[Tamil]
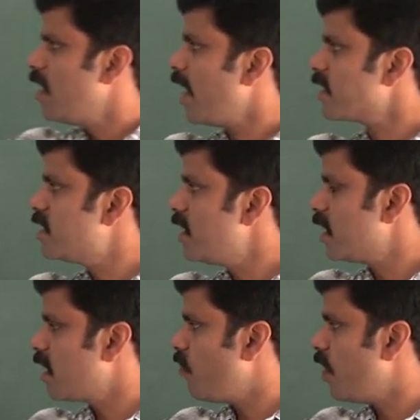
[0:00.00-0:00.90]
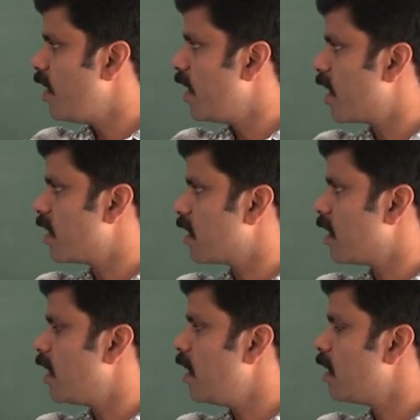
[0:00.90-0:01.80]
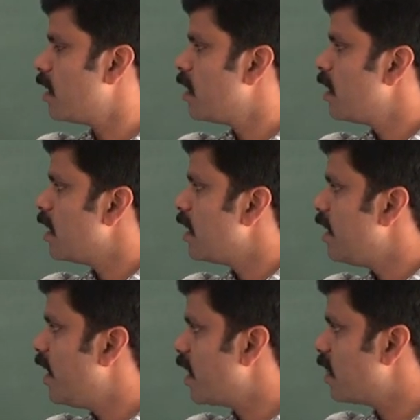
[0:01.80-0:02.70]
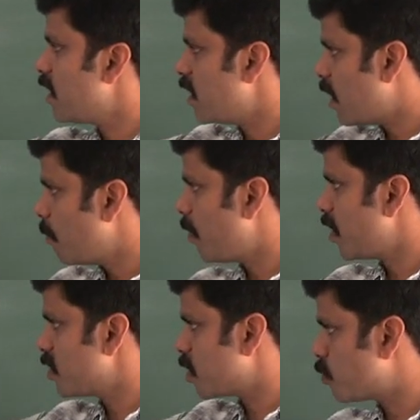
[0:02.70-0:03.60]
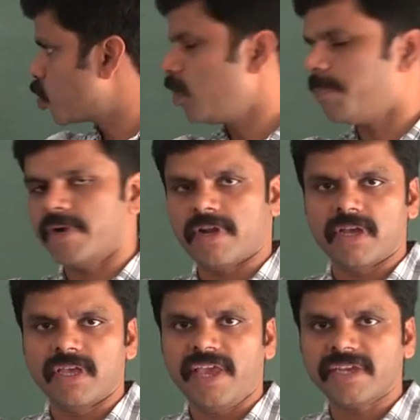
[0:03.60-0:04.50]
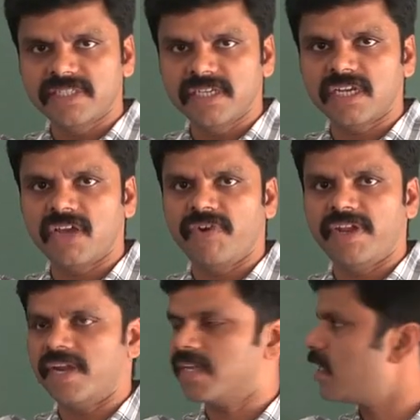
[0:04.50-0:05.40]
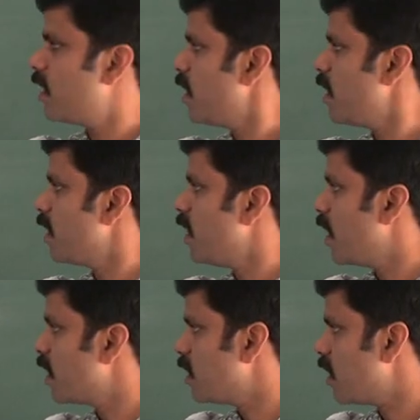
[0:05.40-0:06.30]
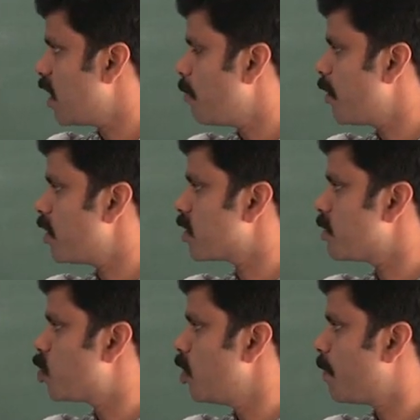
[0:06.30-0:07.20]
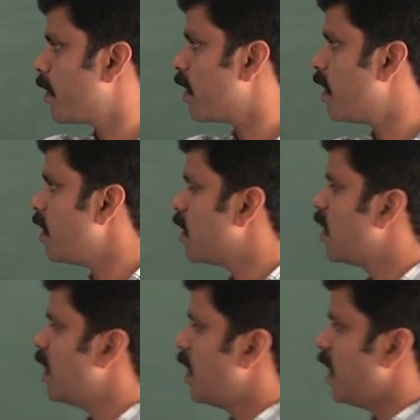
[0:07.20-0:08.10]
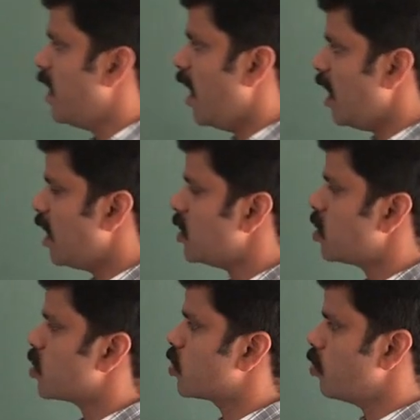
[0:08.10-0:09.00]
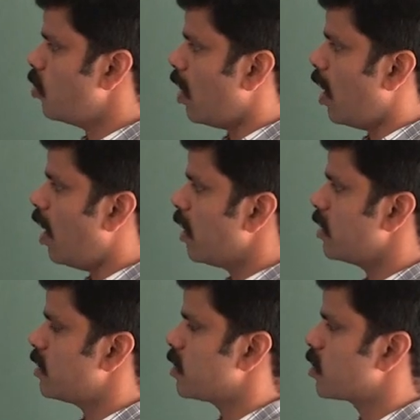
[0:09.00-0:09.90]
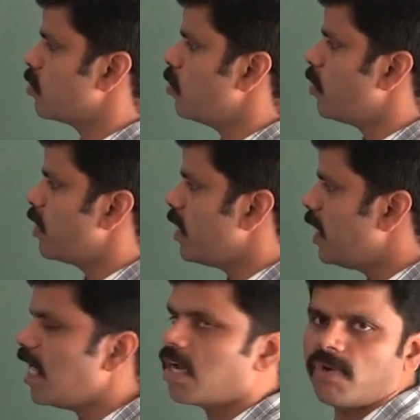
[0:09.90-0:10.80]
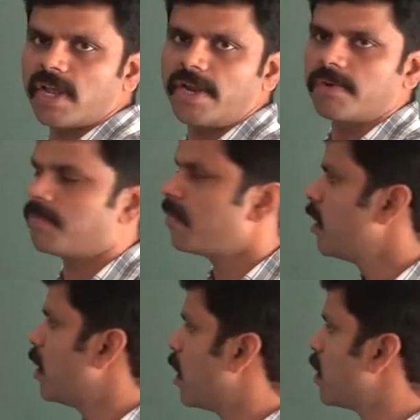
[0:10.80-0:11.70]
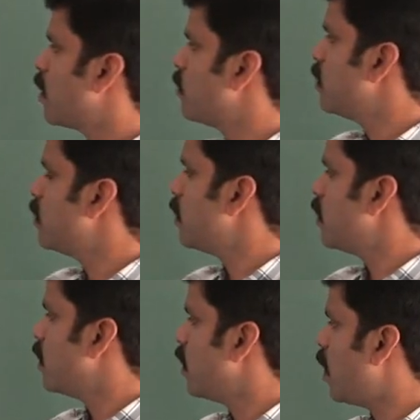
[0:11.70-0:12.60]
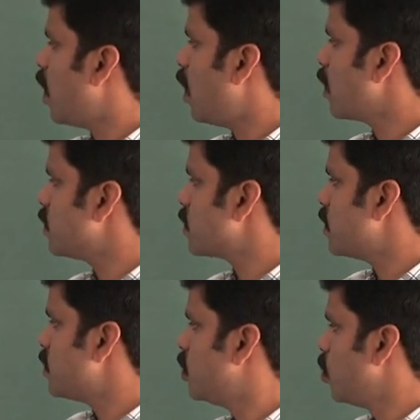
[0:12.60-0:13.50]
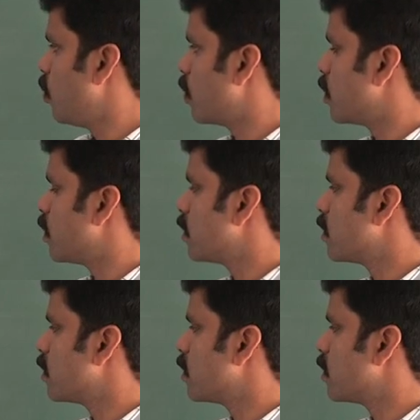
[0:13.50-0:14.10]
எக்ஸ் இருக்க வேண்டிய இடத்துல எந்த நம்பரை சப்ஸ்டியூட் பண்ணால் எக்ஸ் இருக்க வேண்டிய இடத்துல எந்த நம்பரை சப்ஸ்டியூட் பண்ணால் எல்ஹெச்எஸும் ஆர்ஹெச்எஸும் ஈக்குவல் ஆகிடும் அதாவது ஆர்ஹெச்எஸில் ஜீரோ இருக்குது